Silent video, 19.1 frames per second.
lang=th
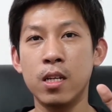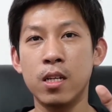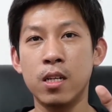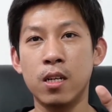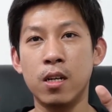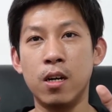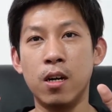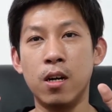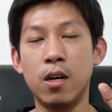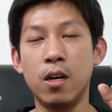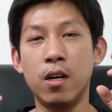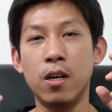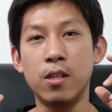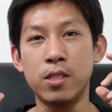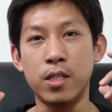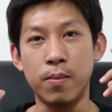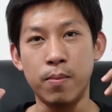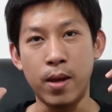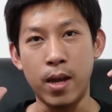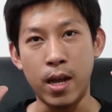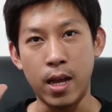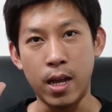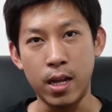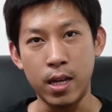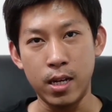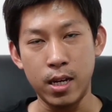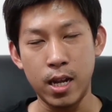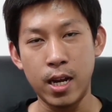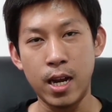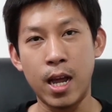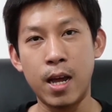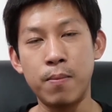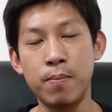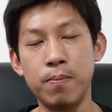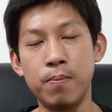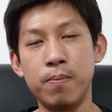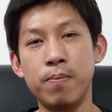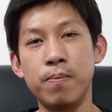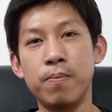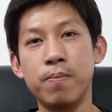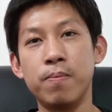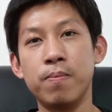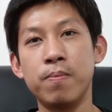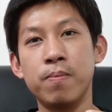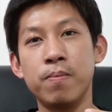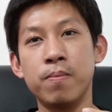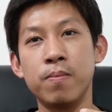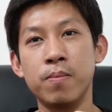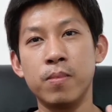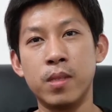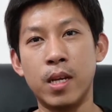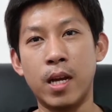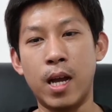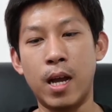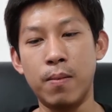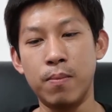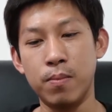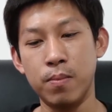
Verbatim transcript: ก็จะมาแนะนำนะครับ